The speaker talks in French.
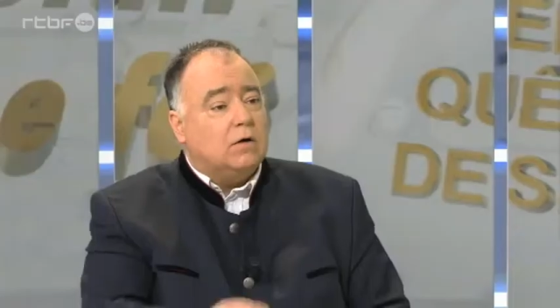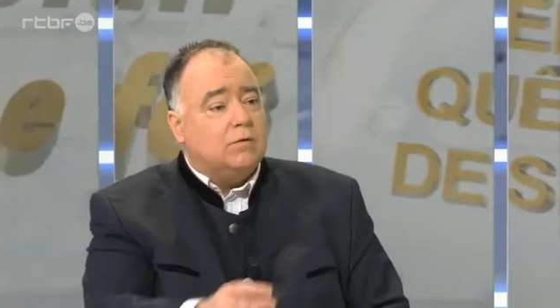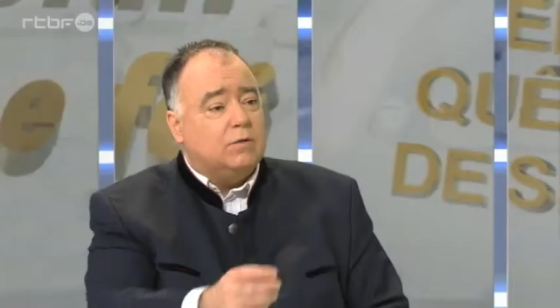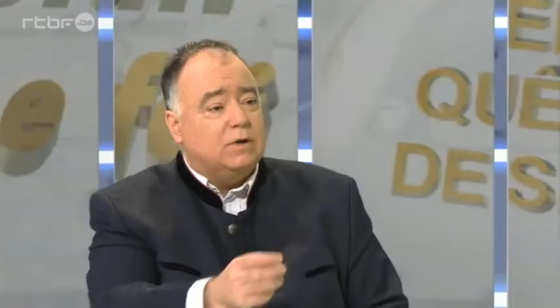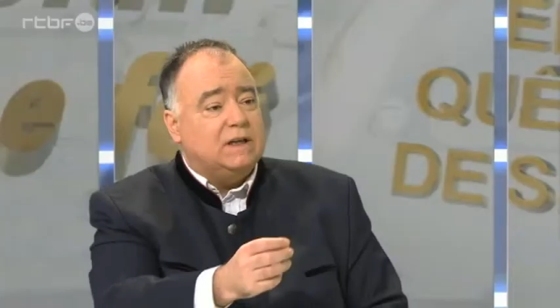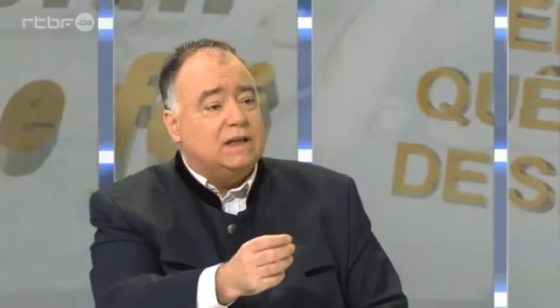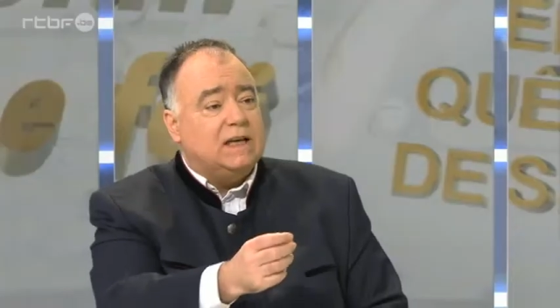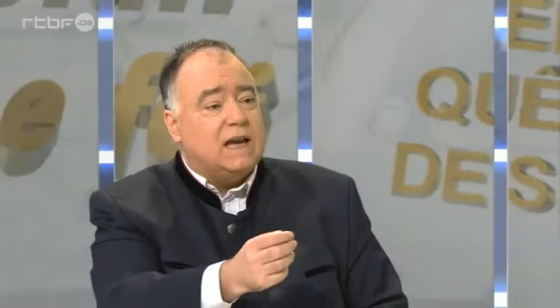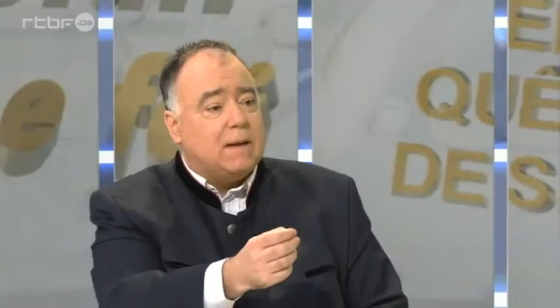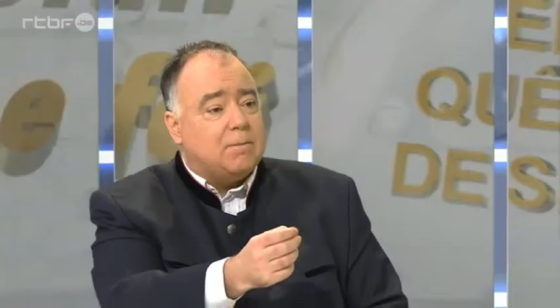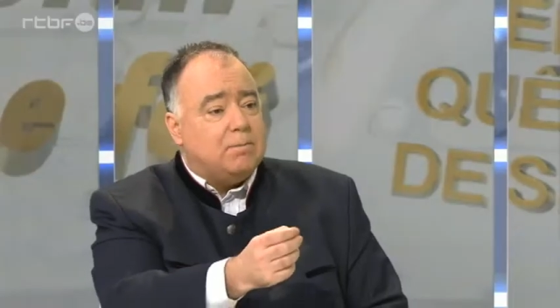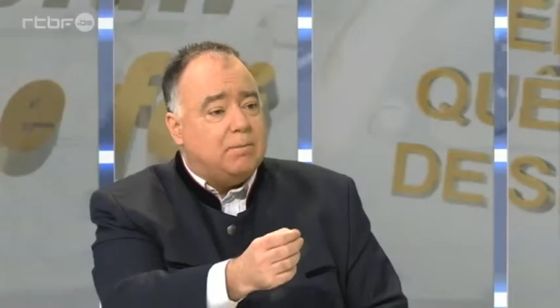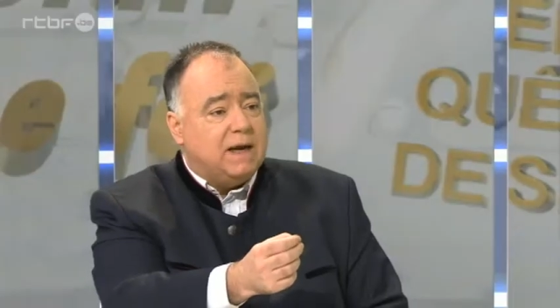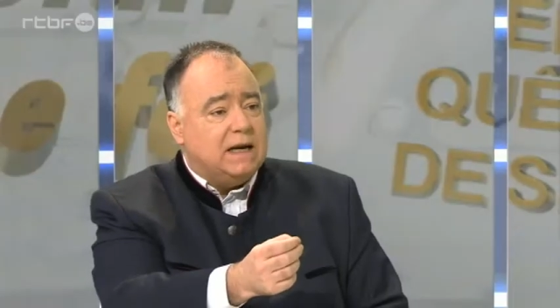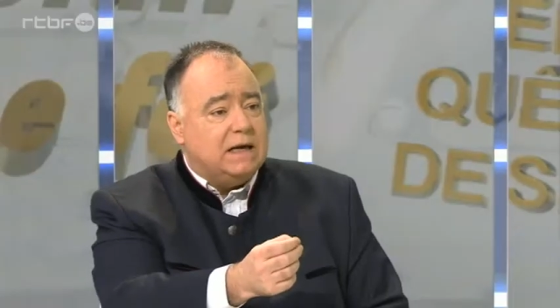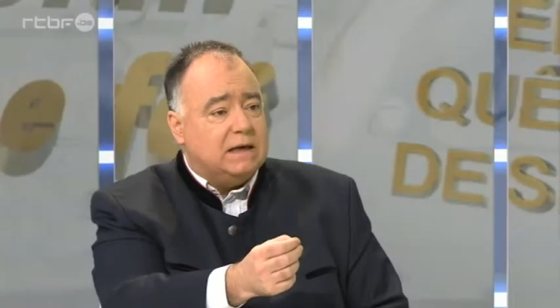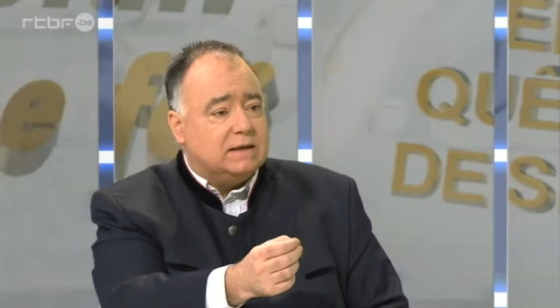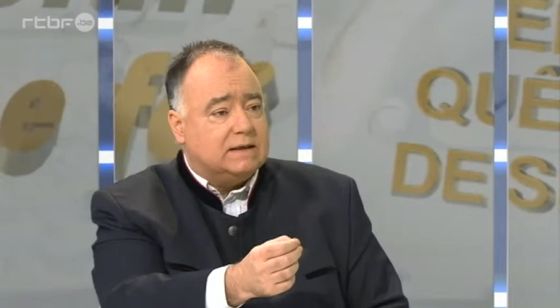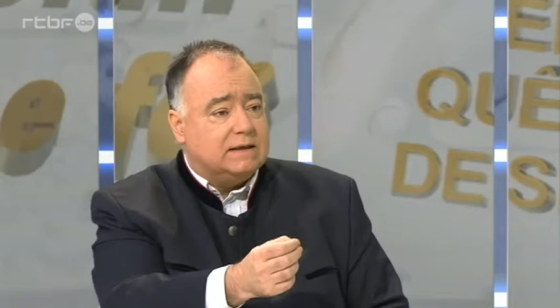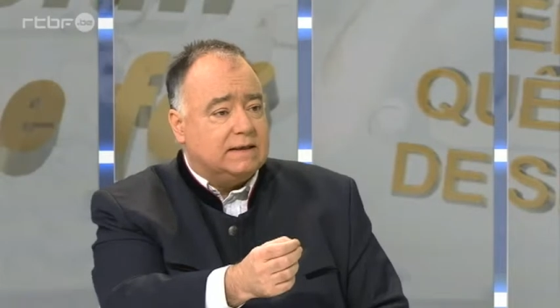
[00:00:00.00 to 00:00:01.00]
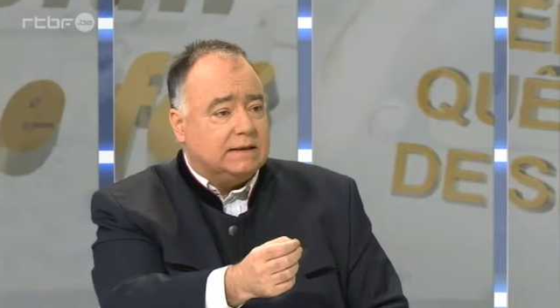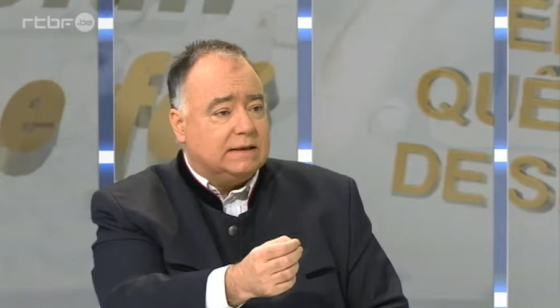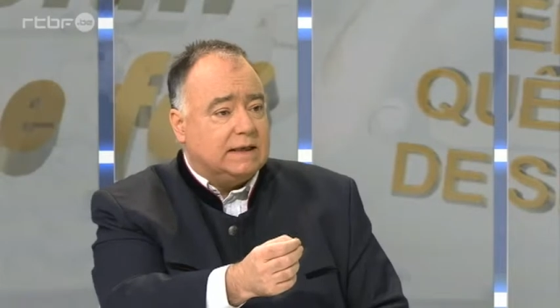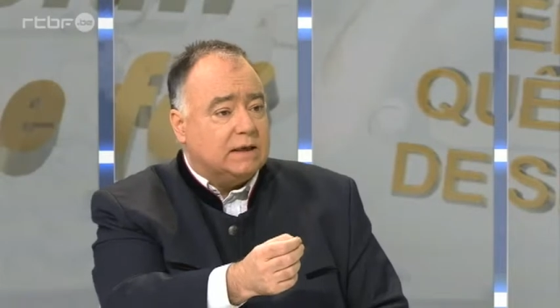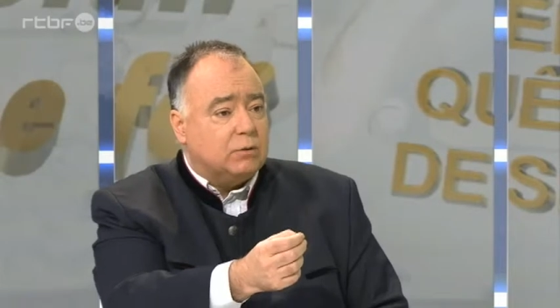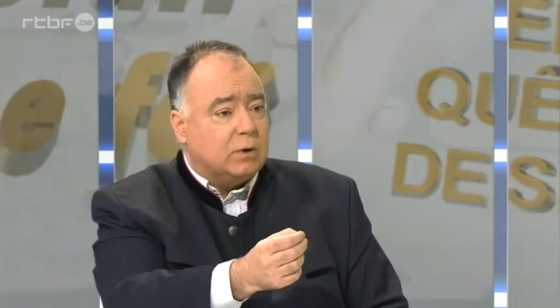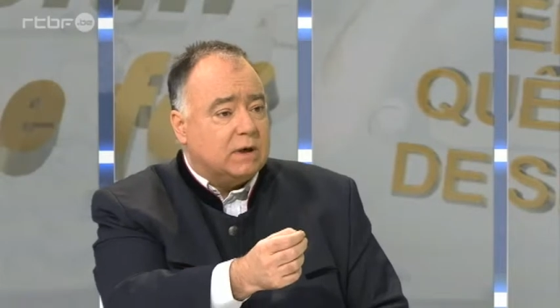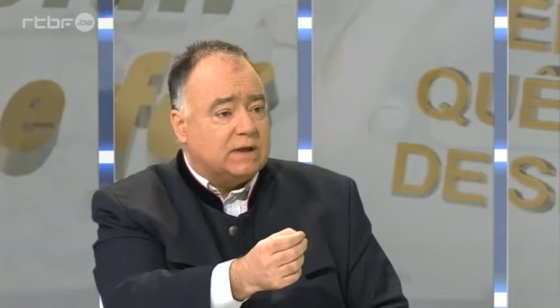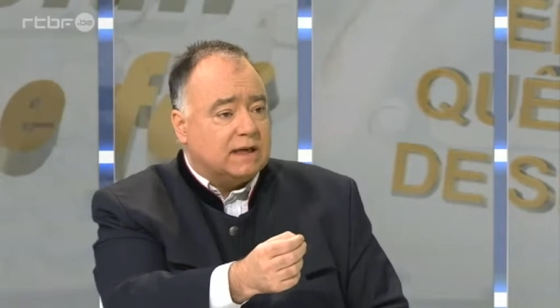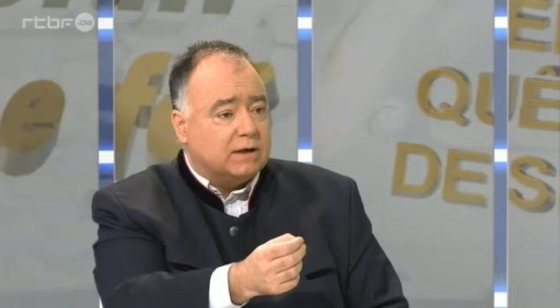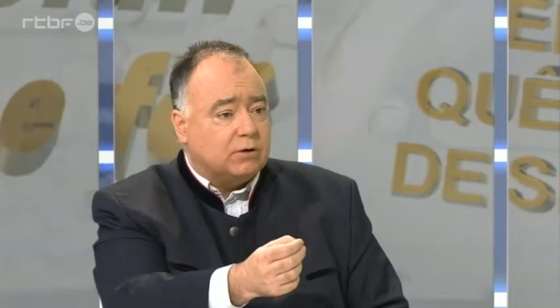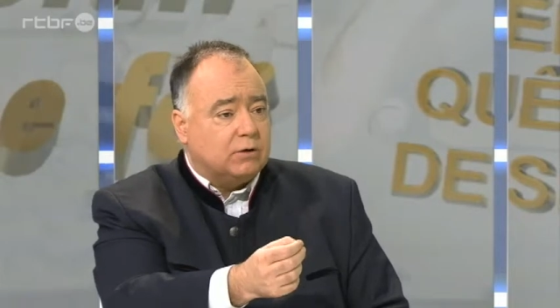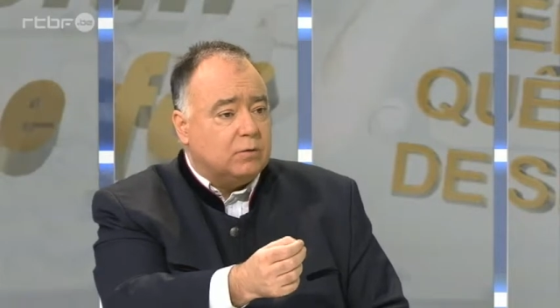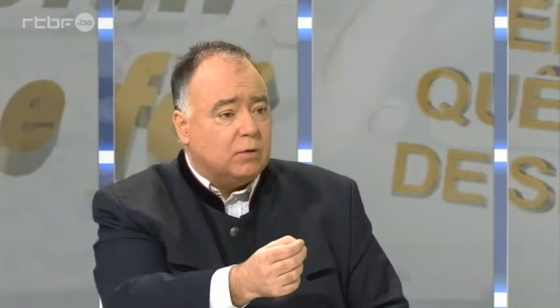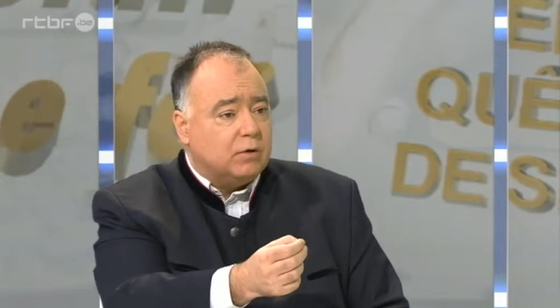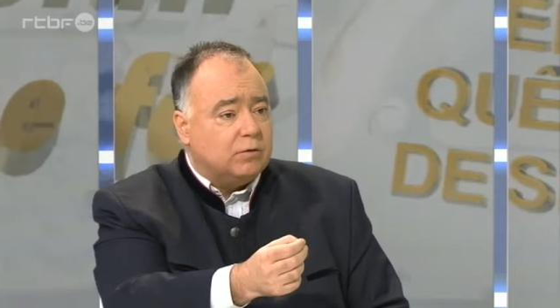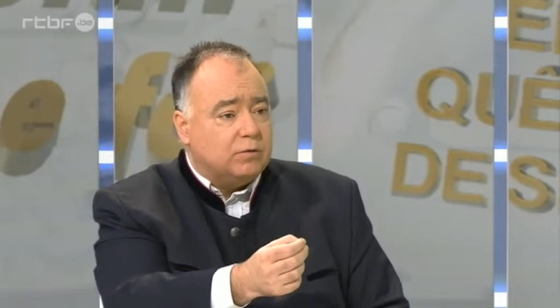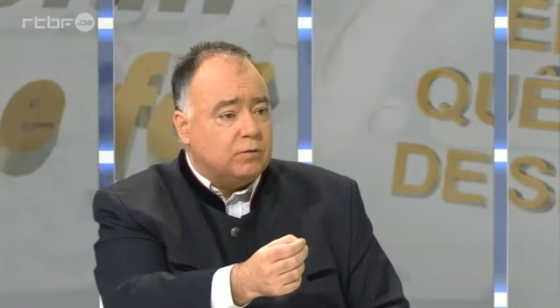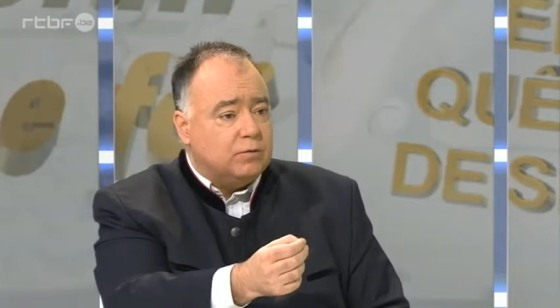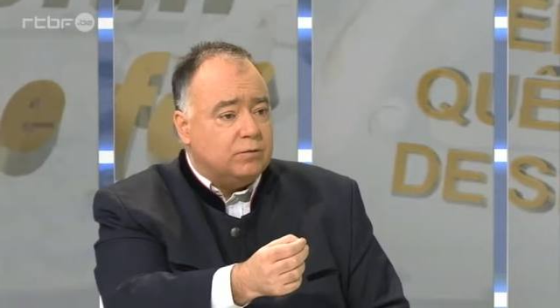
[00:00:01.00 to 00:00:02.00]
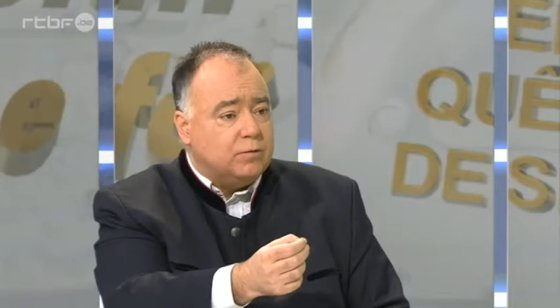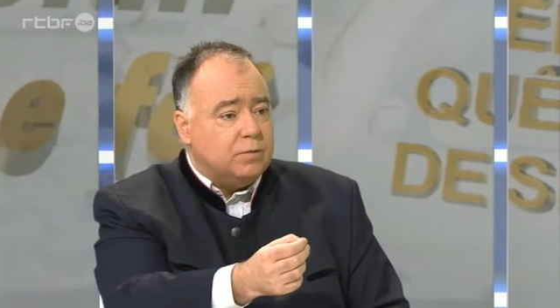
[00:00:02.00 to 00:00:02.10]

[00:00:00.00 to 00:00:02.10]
quand vous dites l'appel, c'est quoi exactement que